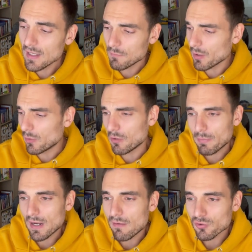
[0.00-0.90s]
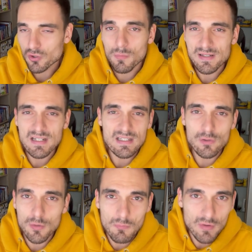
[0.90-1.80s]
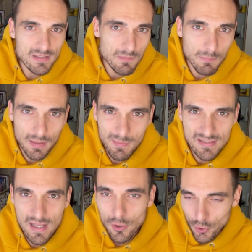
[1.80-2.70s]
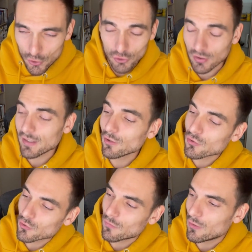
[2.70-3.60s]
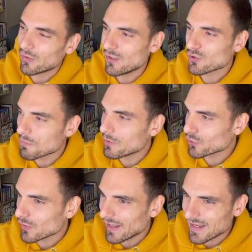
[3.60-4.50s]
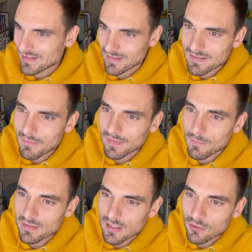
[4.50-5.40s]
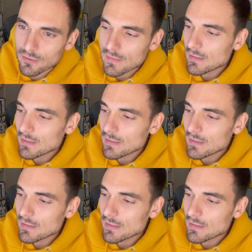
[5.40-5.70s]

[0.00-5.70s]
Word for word: Pero bueno, para vosotros va a seguir siendo lo mismo de siempre, más allá de los rollos técnicos sobre los que yo siempre soy excesivamente pesado,